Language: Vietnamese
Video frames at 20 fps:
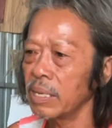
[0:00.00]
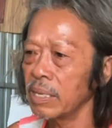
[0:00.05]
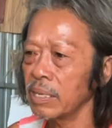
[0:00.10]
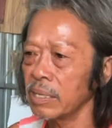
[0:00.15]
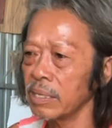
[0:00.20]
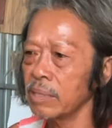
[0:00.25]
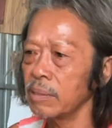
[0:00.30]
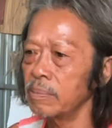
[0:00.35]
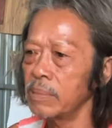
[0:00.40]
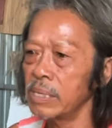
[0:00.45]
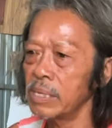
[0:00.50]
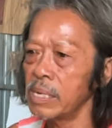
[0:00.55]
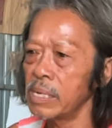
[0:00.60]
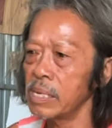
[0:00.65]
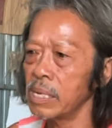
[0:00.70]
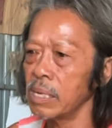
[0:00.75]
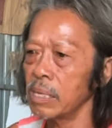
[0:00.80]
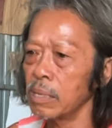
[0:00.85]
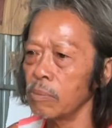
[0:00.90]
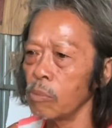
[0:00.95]
rồi tôi cũng thấy
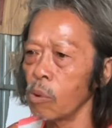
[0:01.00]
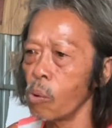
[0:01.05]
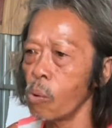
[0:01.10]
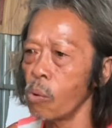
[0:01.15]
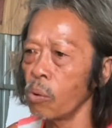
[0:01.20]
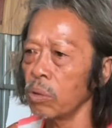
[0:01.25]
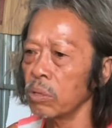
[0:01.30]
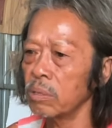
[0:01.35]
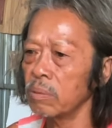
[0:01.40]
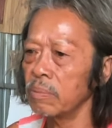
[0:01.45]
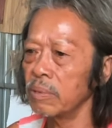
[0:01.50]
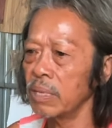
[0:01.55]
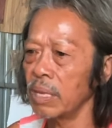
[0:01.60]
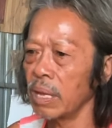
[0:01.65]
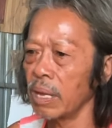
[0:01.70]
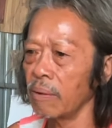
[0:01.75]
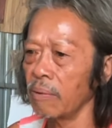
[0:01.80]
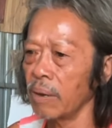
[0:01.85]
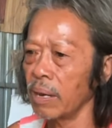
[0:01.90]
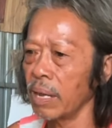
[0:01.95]
vậy tôi buồn rồi tôi muốn
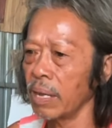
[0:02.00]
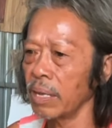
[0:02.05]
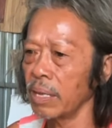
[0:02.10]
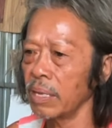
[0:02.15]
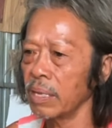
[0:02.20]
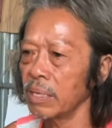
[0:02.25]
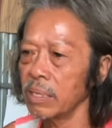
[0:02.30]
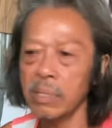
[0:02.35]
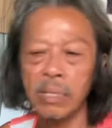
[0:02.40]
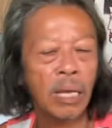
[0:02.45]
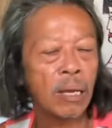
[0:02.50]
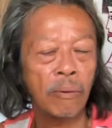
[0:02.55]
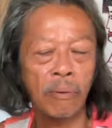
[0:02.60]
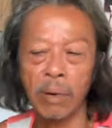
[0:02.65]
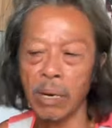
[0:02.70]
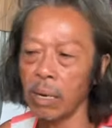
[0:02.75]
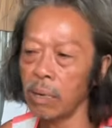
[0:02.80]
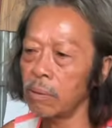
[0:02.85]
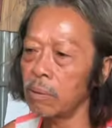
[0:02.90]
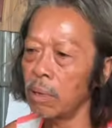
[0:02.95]
về ngoài này về ngoài
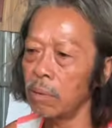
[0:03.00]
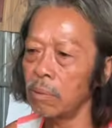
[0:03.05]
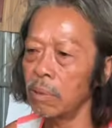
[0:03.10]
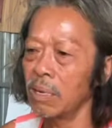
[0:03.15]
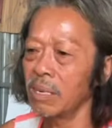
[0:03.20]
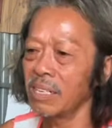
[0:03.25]
này cũng không